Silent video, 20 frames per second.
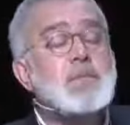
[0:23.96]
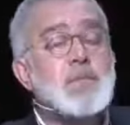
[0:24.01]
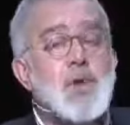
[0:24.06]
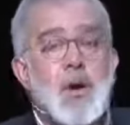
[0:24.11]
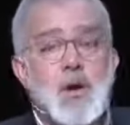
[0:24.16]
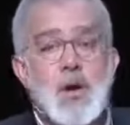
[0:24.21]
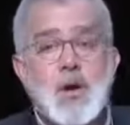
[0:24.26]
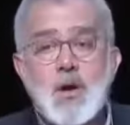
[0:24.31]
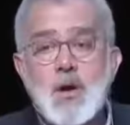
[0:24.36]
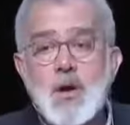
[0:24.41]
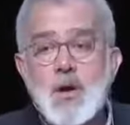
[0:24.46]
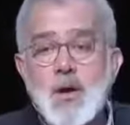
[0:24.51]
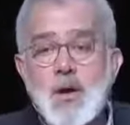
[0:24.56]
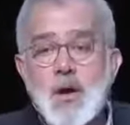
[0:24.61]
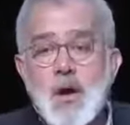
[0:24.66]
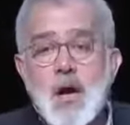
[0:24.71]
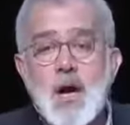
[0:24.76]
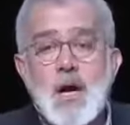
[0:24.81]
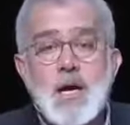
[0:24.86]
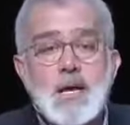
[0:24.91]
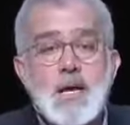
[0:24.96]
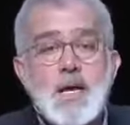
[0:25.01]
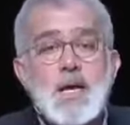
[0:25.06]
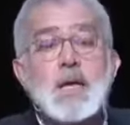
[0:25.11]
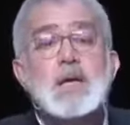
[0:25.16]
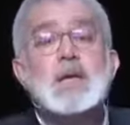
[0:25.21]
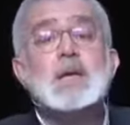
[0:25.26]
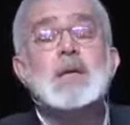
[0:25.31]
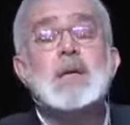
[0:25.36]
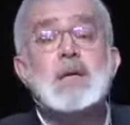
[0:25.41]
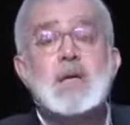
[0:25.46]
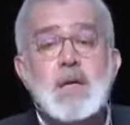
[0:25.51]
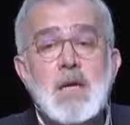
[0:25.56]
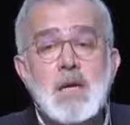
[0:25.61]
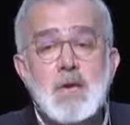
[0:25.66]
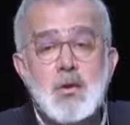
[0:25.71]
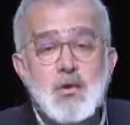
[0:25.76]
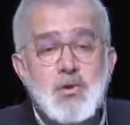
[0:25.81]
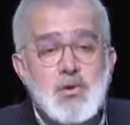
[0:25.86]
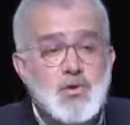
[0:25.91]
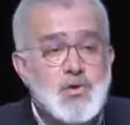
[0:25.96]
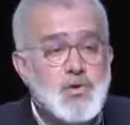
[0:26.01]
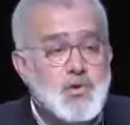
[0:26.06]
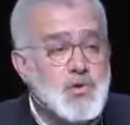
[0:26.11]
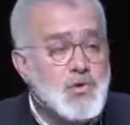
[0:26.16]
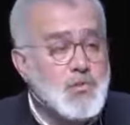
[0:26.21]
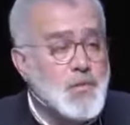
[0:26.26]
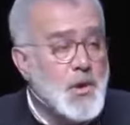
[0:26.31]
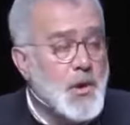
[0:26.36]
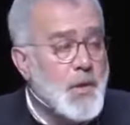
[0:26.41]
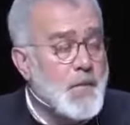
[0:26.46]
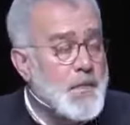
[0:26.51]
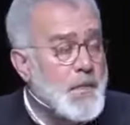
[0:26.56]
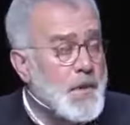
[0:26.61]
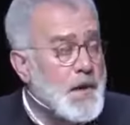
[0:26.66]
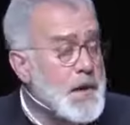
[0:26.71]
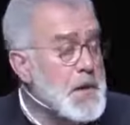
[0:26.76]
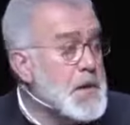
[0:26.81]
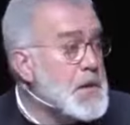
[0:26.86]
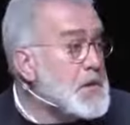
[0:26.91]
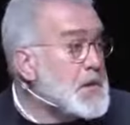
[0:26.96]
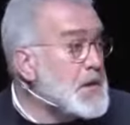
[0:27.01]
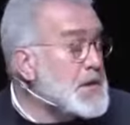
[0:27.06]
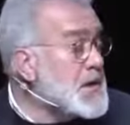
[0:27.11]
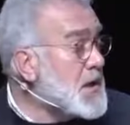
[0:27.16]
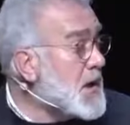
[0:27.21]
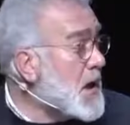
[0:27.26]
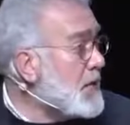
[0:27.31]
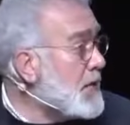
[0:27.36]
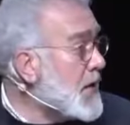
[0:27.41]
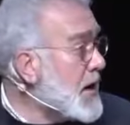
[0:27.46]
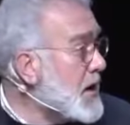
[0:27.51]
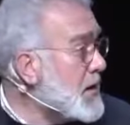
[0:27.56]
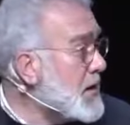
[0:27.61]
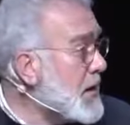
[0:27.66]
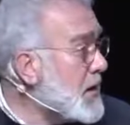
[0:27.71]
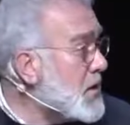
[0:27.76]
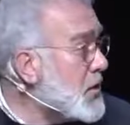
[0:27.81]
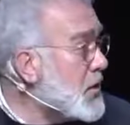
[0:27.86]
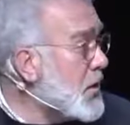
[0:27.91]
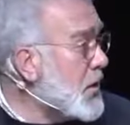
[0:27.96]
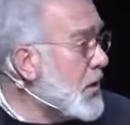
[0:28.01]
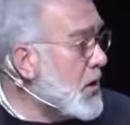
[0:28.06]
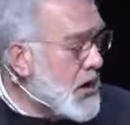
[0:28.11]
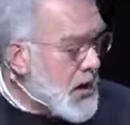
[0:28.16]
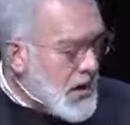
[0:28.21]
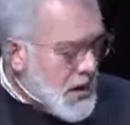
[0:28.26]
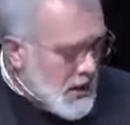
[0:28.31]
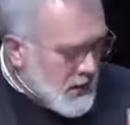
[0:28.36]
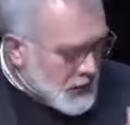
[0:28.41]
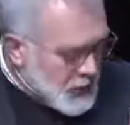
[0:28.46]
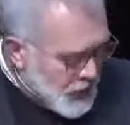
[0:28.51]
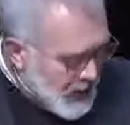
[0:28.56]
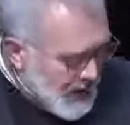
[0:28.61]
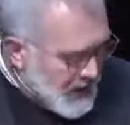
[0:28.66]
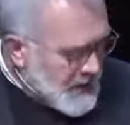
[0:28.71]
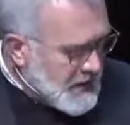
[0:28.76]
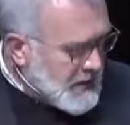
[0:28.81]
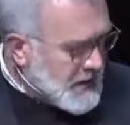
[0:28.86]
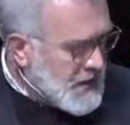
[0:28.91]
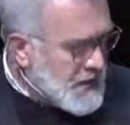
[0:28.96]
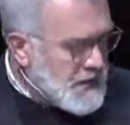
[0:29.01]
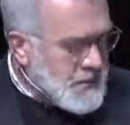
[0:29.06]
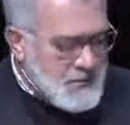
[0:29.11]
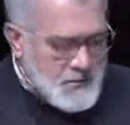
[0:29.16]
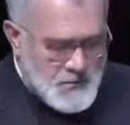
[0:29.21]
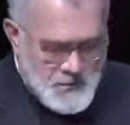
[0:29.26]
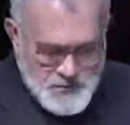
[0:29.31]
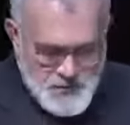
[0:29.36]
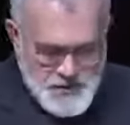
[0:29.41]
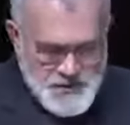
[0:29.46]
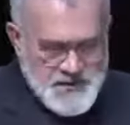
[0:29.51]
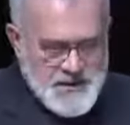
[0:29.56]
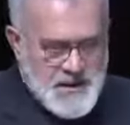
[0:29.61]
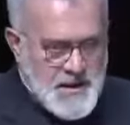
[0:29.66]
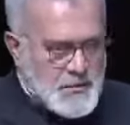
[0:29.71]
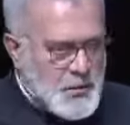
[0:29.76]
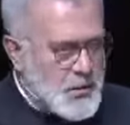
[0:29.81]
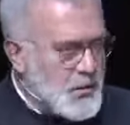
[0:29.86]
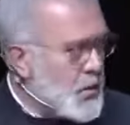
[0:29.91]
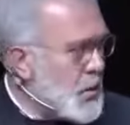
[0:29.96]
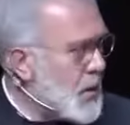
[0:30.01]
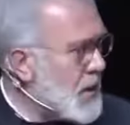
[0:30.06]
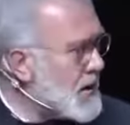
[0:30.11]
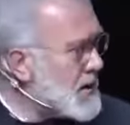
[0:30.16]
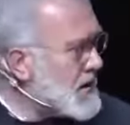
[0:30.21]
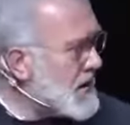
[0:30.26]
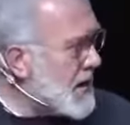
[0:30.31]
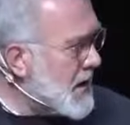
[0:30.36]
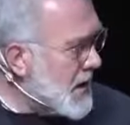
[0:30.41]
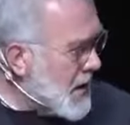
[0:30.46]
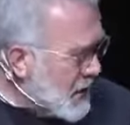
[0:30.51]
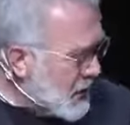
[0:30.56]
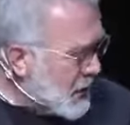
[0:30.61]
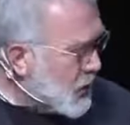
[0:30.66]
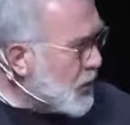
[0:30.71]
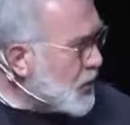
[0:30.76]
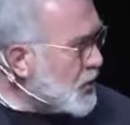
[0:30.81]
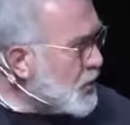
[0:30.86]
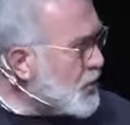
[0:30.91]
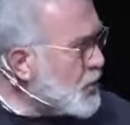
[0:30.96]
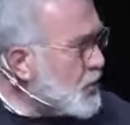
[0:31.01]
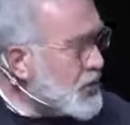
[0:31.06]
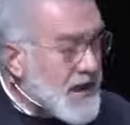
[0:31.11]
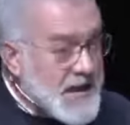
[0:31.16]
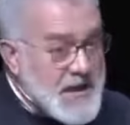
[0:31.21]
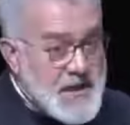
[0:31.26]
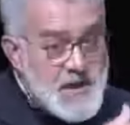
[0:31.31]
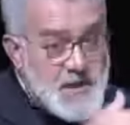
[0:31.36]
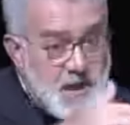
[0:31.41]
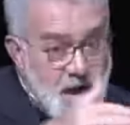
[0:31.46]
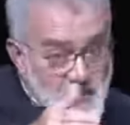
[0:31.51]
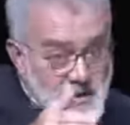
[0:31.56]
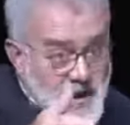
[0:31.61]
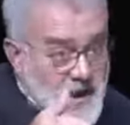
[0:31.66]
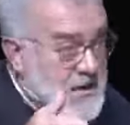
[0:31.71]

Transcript: İzin verilmiyor. Aile yakınlarıyla görüştürülmüyor. Kızı kafaya takıyor. Abdülhamit'in İstanbul Boğazı bulunduğu